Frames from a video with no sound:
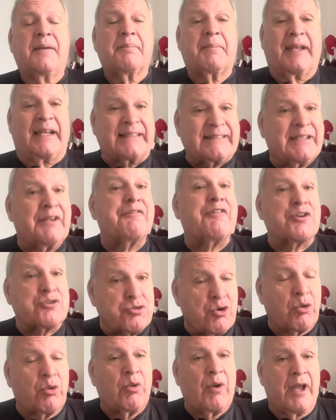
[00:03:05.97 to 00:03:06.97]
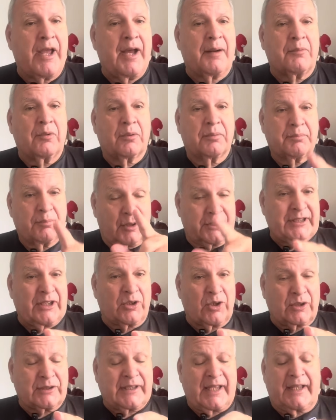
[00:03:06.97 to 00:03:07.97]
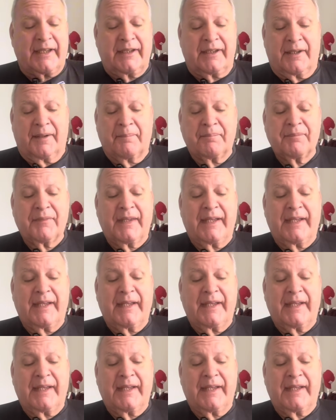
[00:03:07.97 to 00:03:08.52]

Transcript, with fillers: parece que fechou com o Remo. Pode anotar aí.